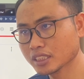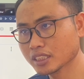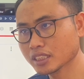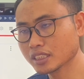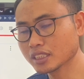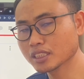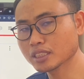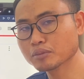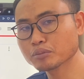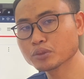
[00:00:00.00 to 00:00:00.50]

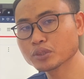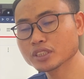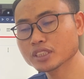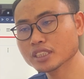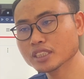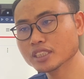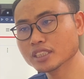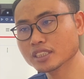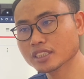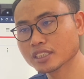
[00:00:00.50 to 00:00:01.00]
rương mũi
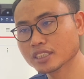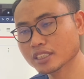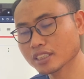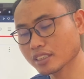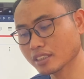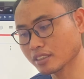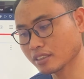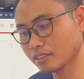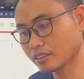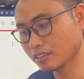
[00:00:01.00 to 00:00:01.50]
tiết
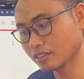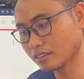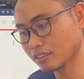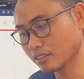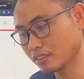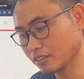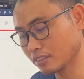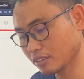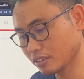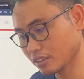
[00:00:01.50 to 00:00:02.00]

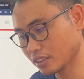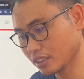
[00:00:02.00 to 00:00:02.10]
có